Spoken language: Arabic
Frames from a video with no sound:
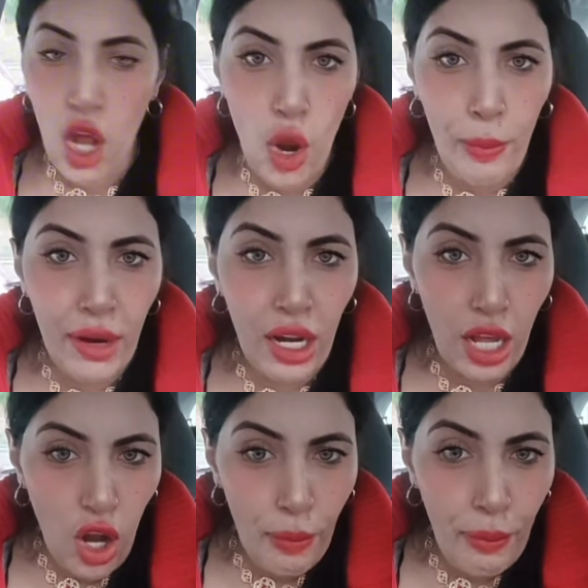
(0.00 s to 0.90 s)
حب
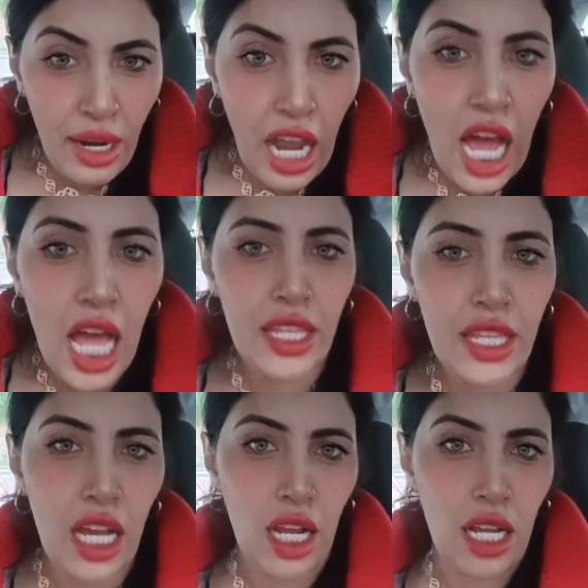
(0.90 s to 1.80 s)
حب الله
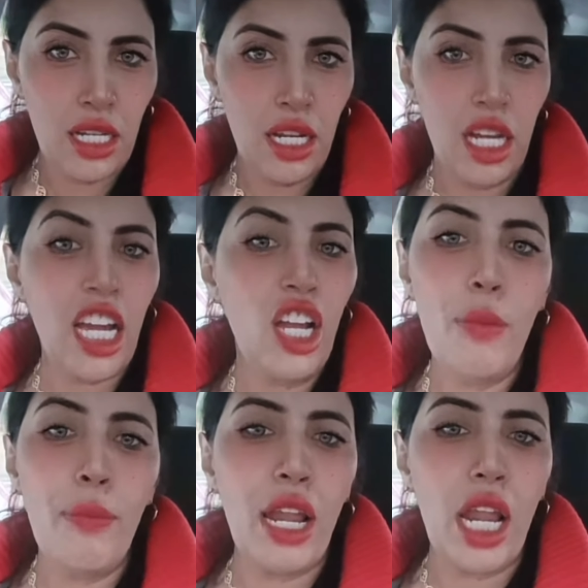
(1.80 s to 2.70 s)
هذاك غير
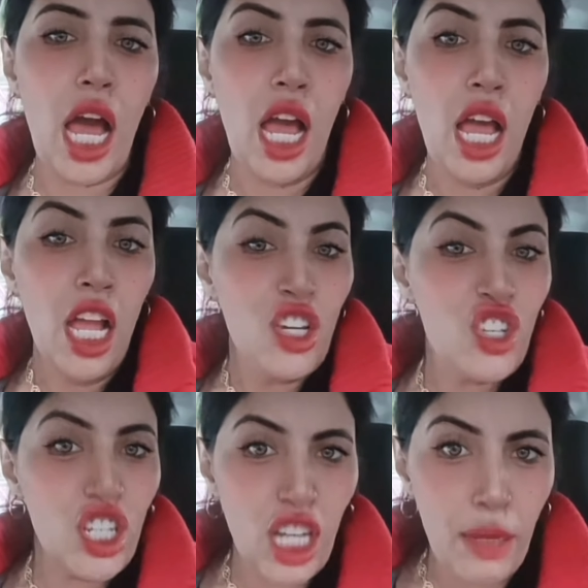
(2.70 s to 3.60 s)
حب الله
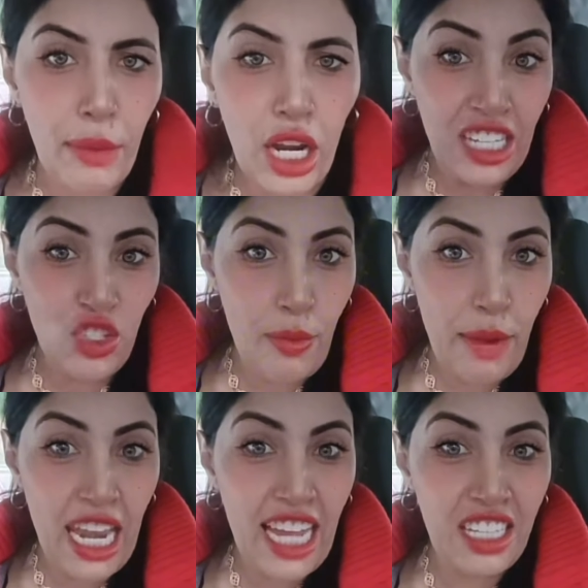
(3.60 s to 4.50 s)
جيت غير لقيتو
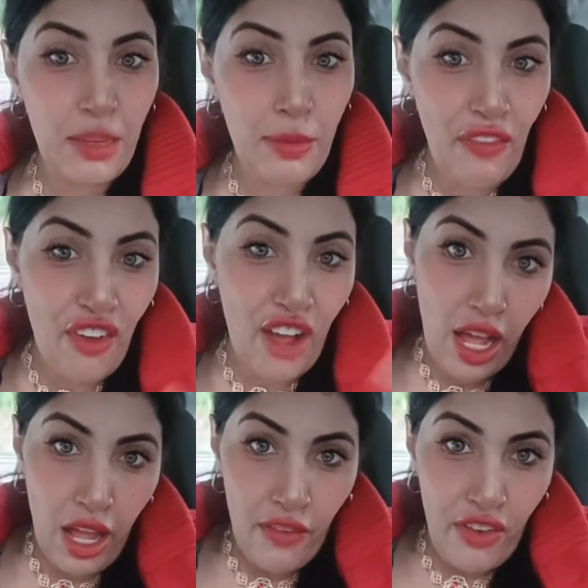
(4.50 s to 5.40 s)
ملاك ديما في,